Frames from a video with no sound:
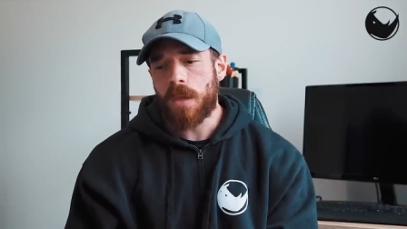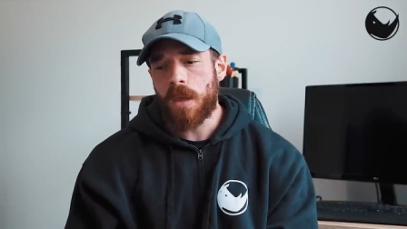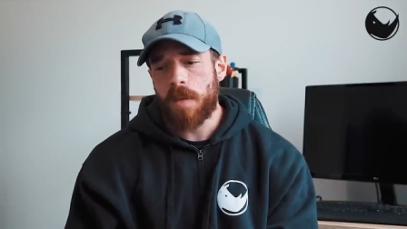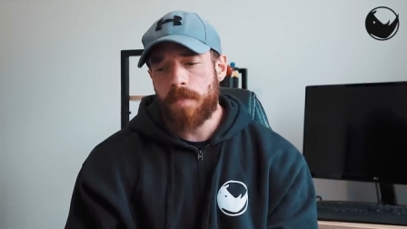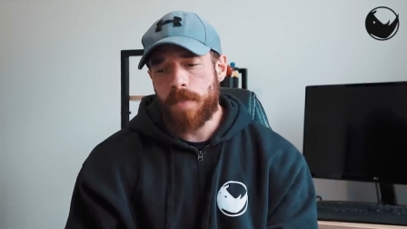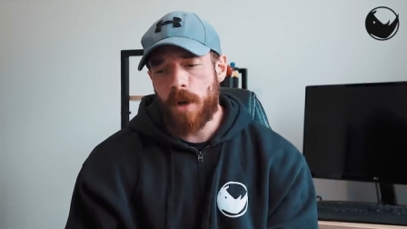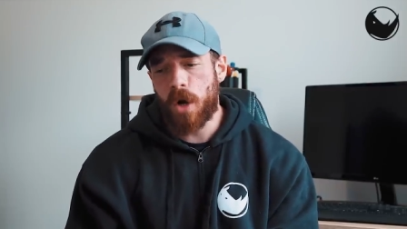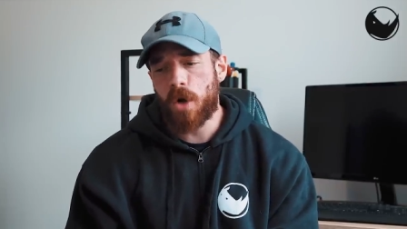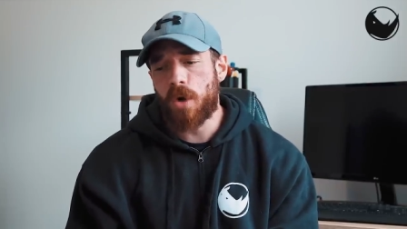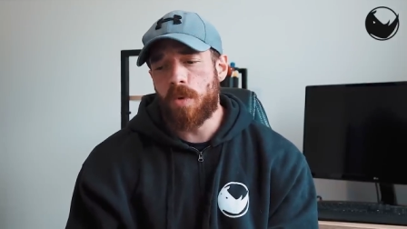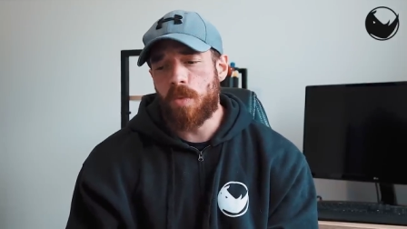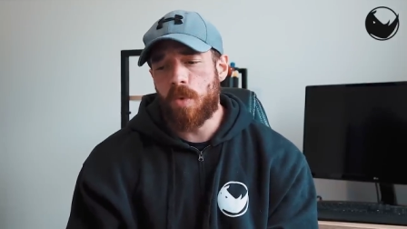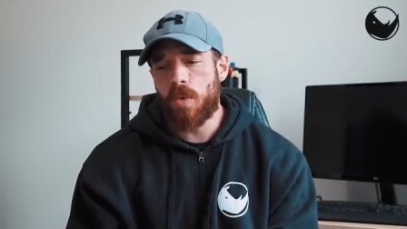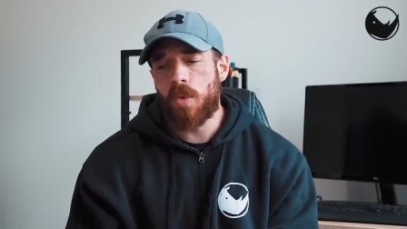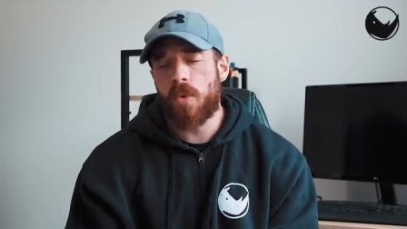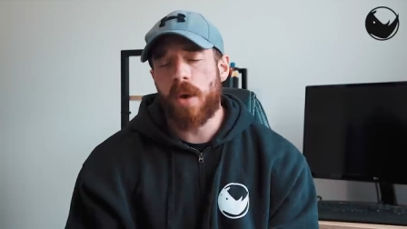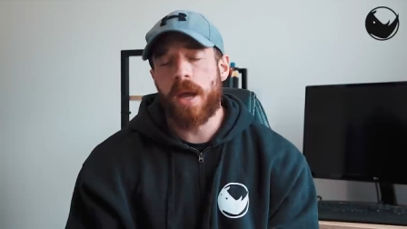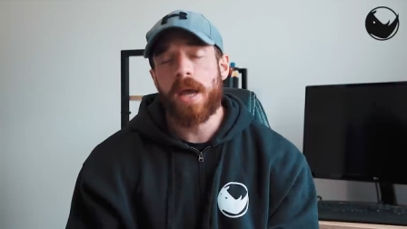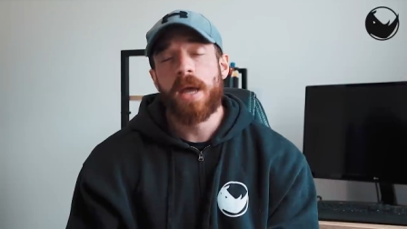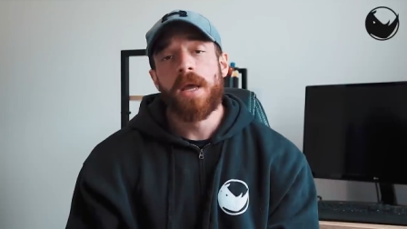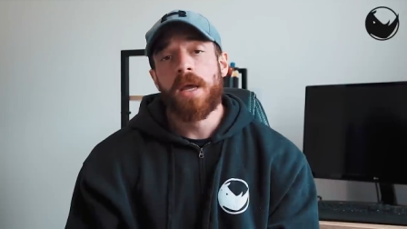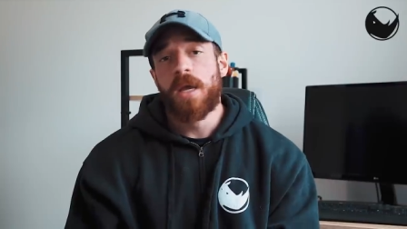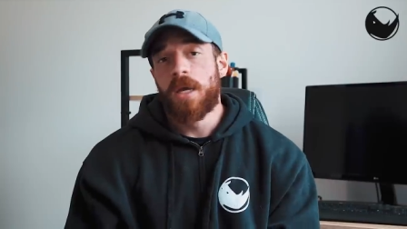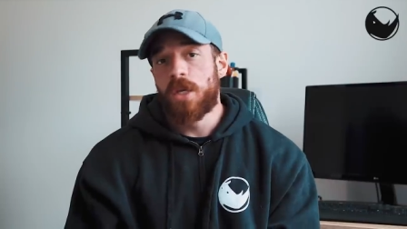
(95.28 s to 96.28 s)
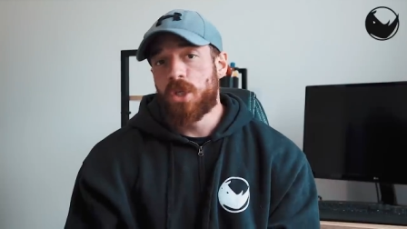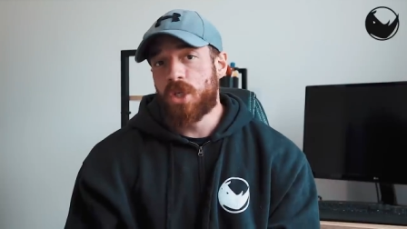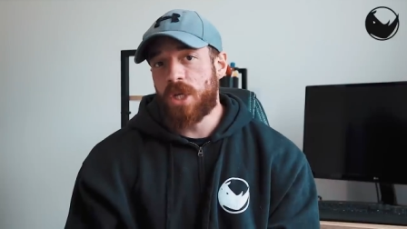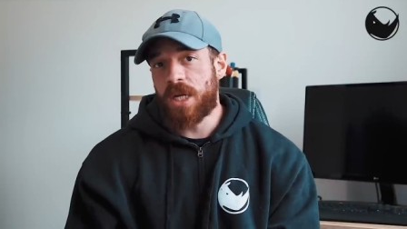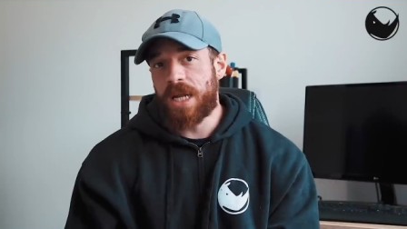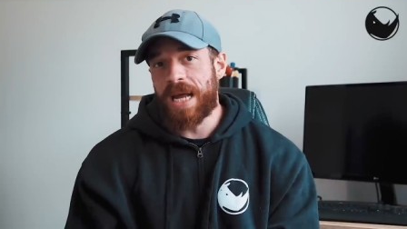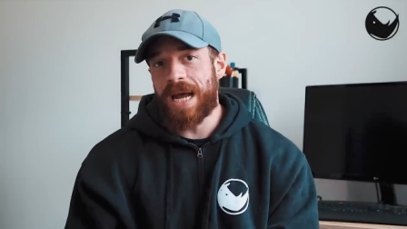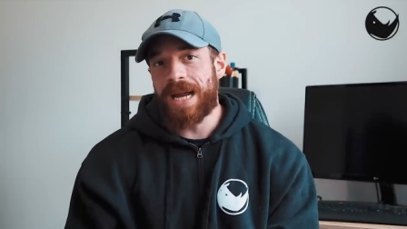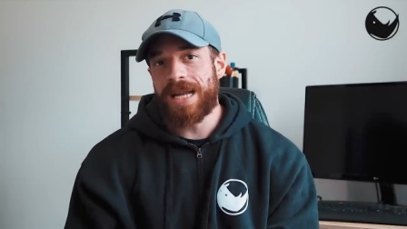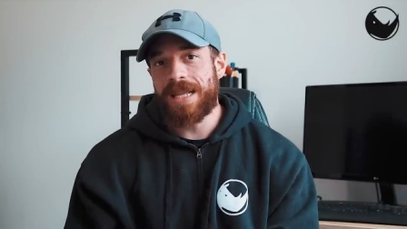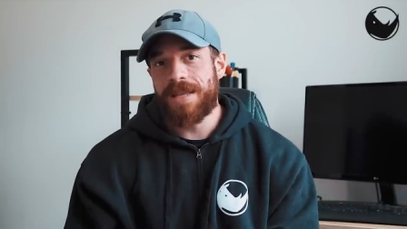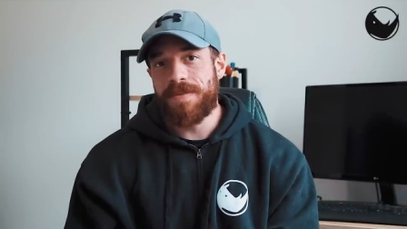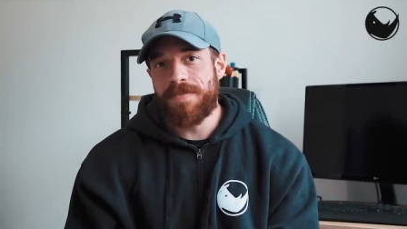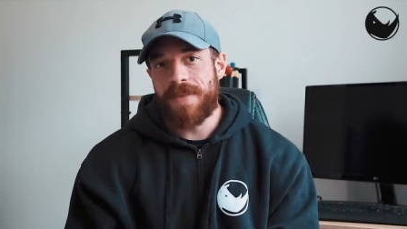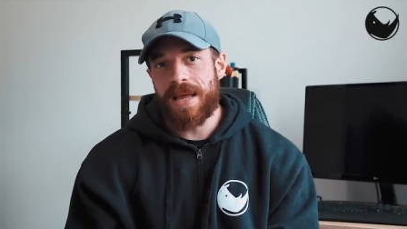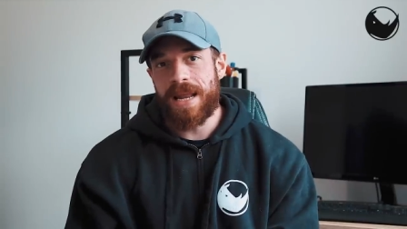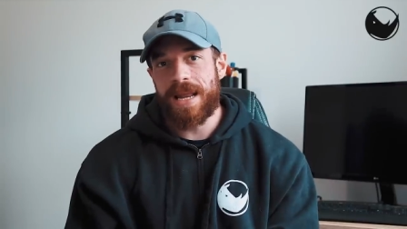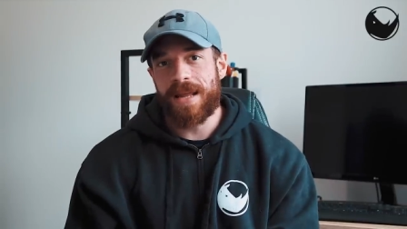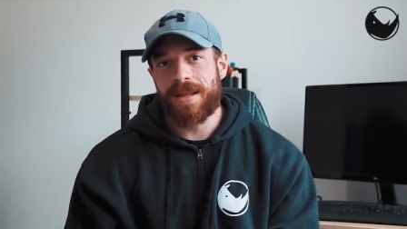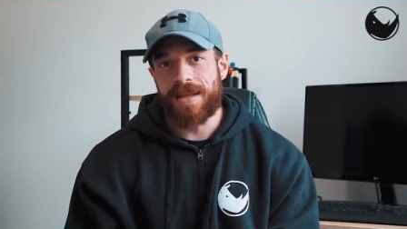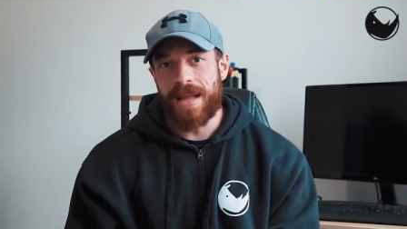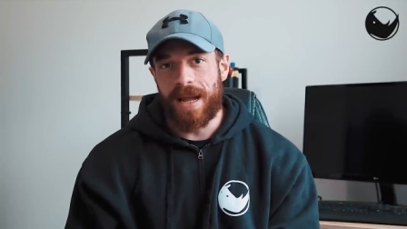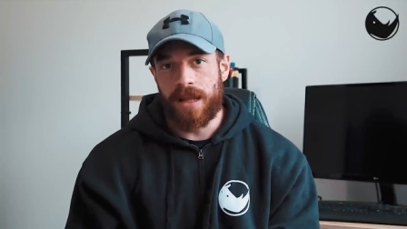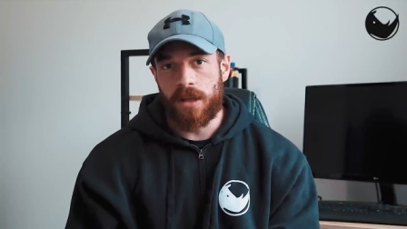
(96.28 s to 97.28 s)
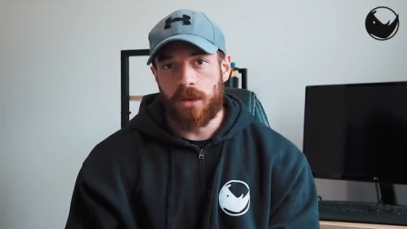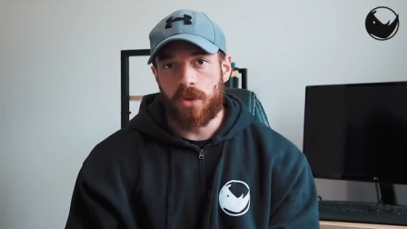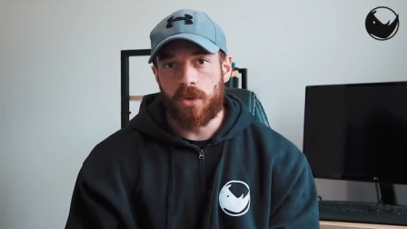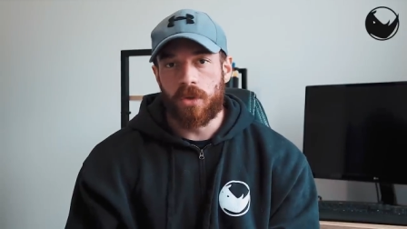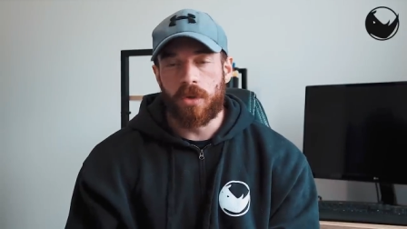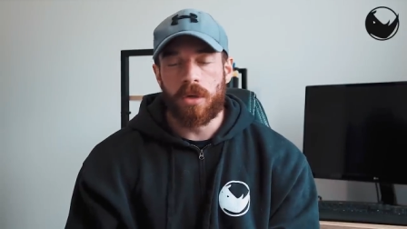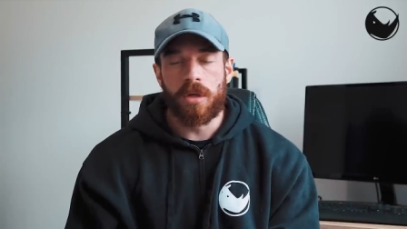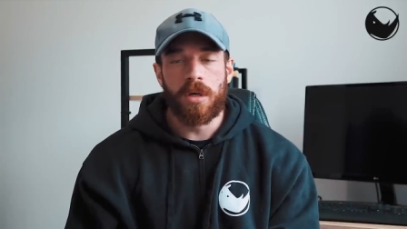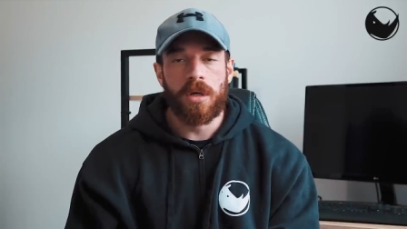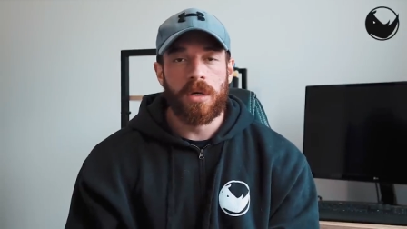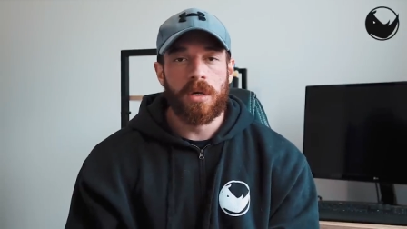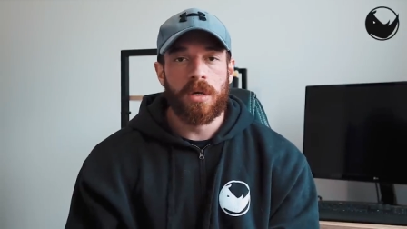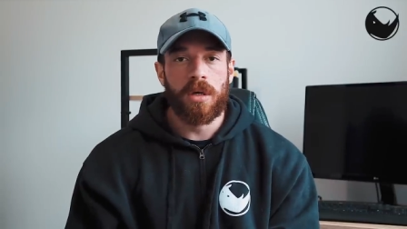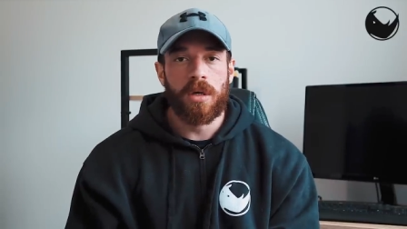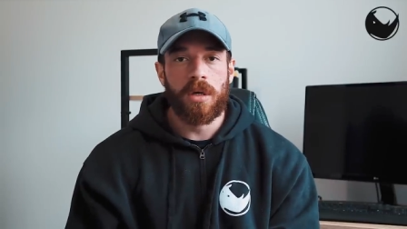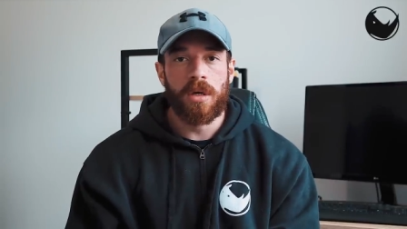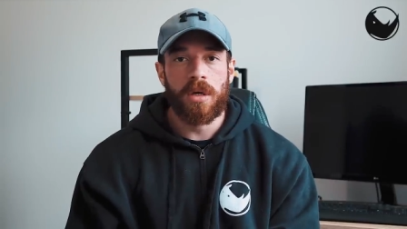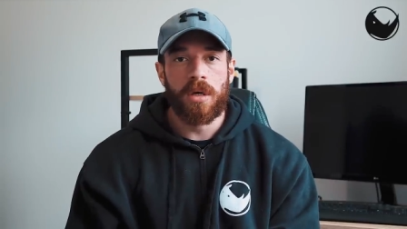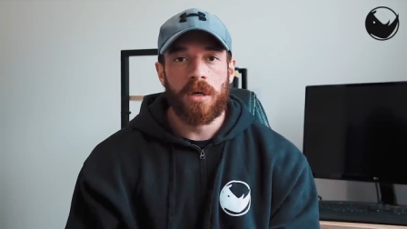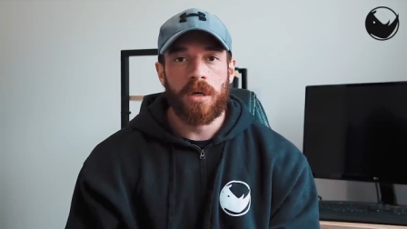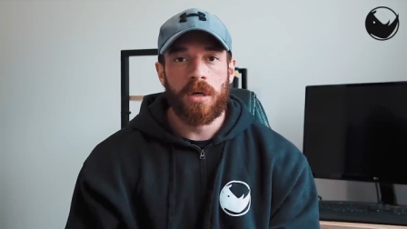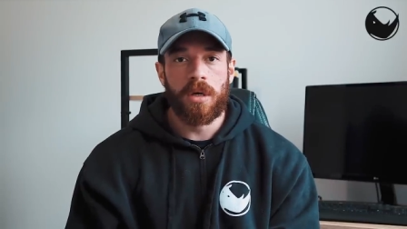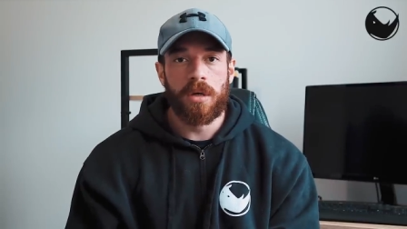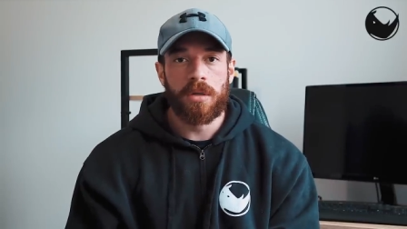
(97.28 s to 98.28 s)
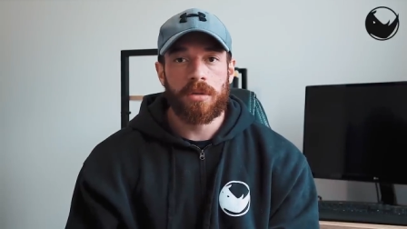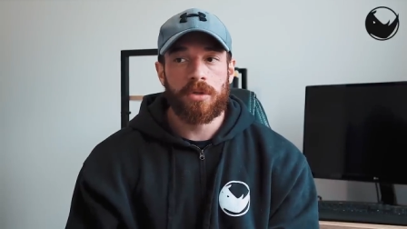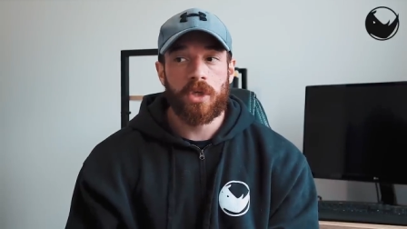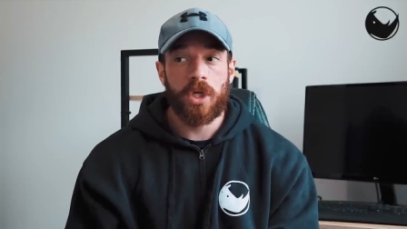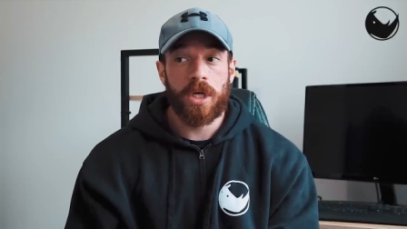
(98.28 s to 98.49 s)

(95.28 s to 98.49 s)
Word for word: però comunque cercare di bere tanto, eh,